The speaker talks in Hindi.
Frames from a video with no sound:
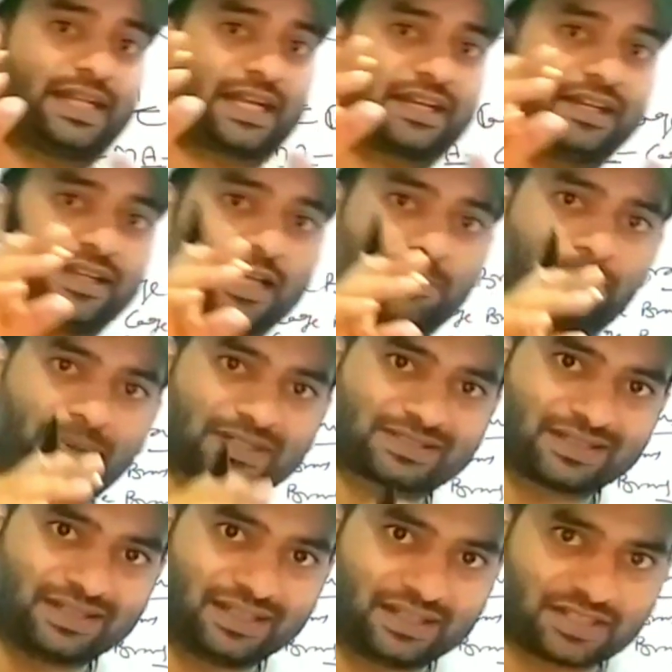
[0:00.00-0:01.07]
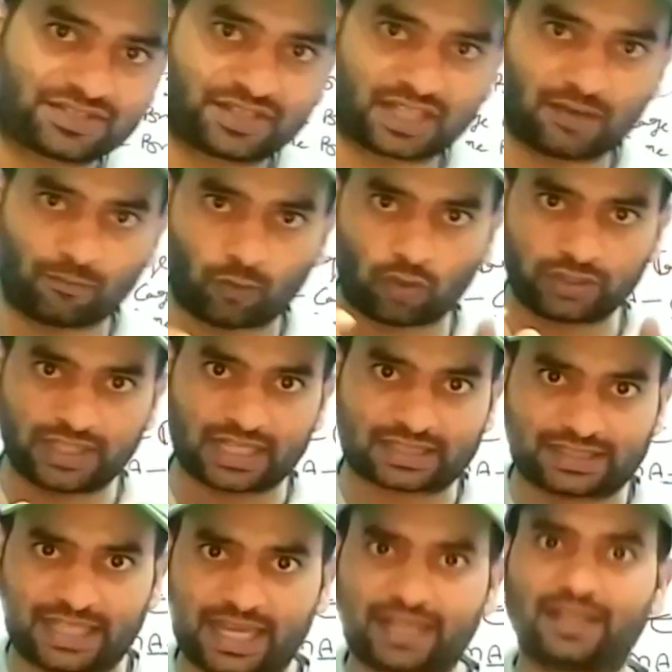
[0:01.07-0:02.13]
टेक्निकल पर्सन इंडस्ट्री के वो
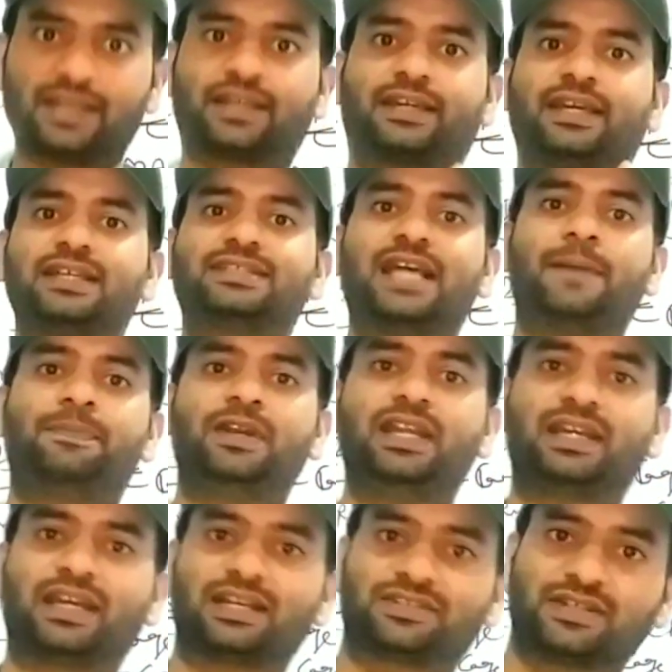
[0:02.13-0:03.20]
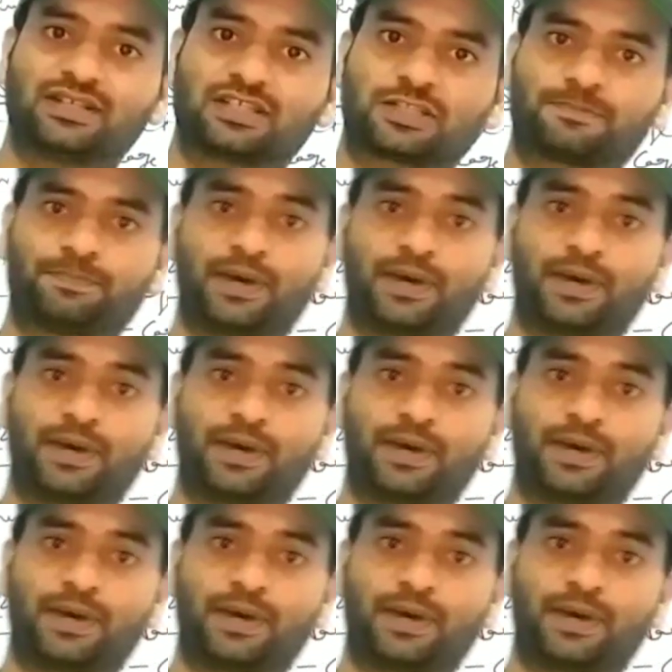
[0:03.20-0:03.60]
देखते हैं कि किस एप्लीकेशन